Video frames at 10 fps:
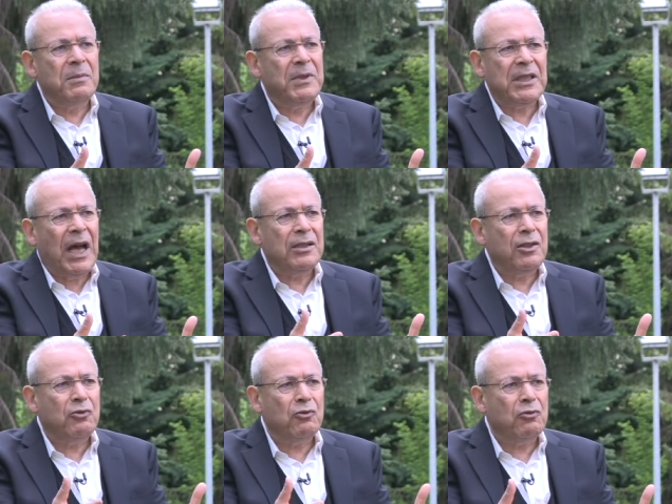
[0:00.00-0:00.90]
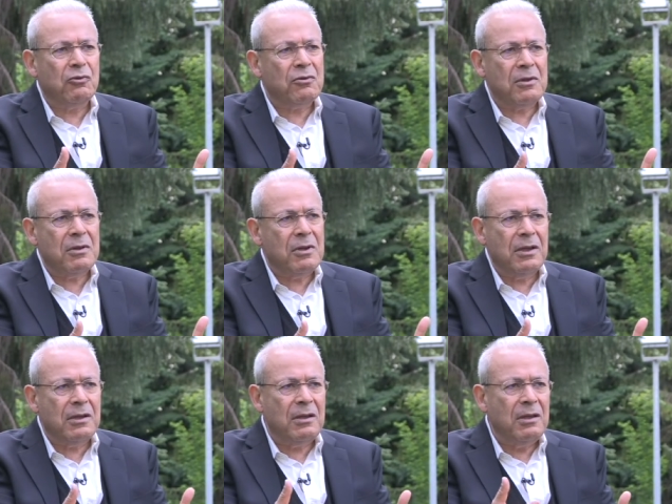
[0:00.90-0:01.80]
بتحدده
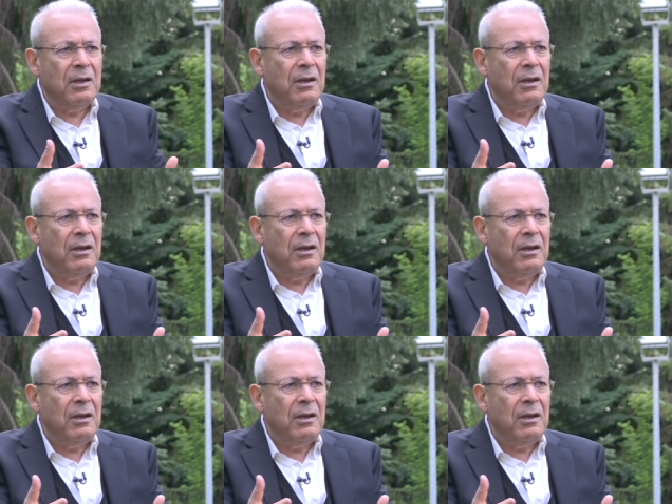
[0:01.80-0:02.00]
آه،